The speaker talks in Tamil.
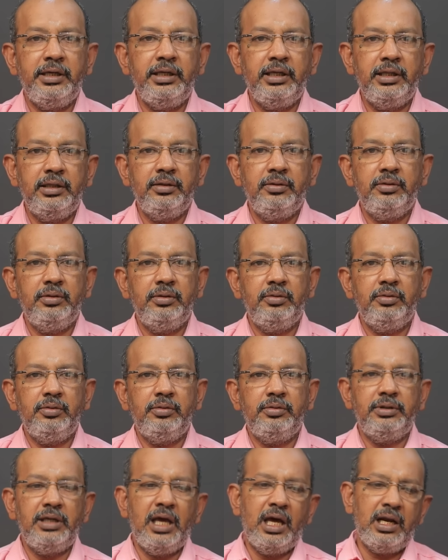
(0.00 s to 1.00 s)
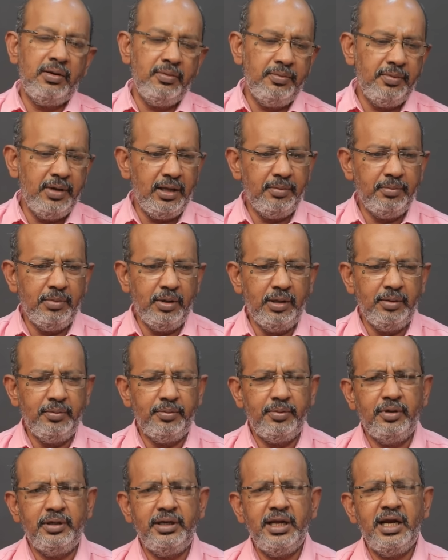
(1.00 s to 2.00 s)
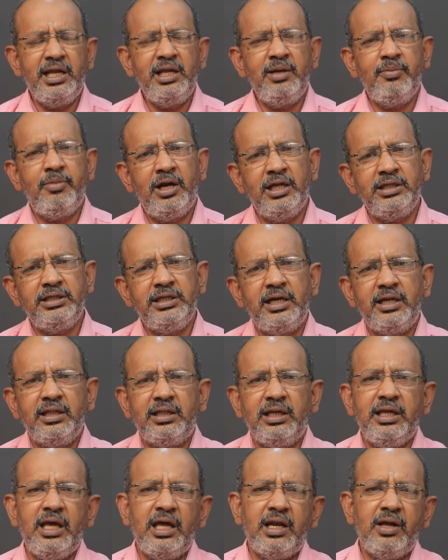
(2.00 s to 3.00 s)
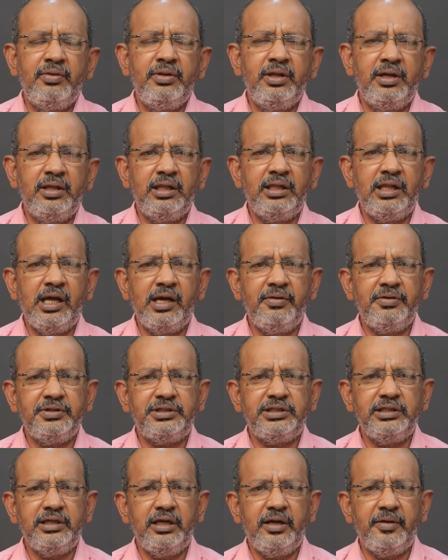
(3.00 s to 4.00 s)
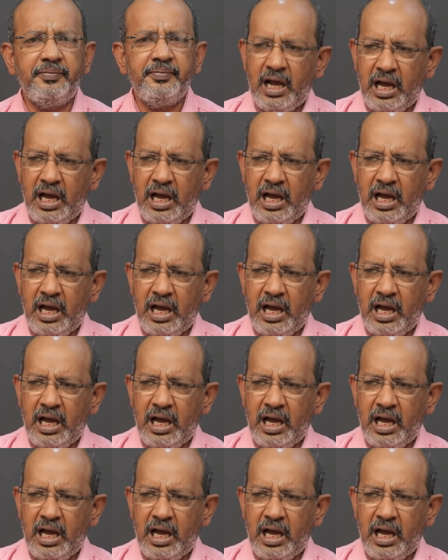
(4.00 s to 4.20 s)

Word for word: கிடையாது யாராவது இப்போ டேனியல் பாலாஜி இடத்துல யாராவது இருந்திருந்தாங்கன்னு வச்சுங்க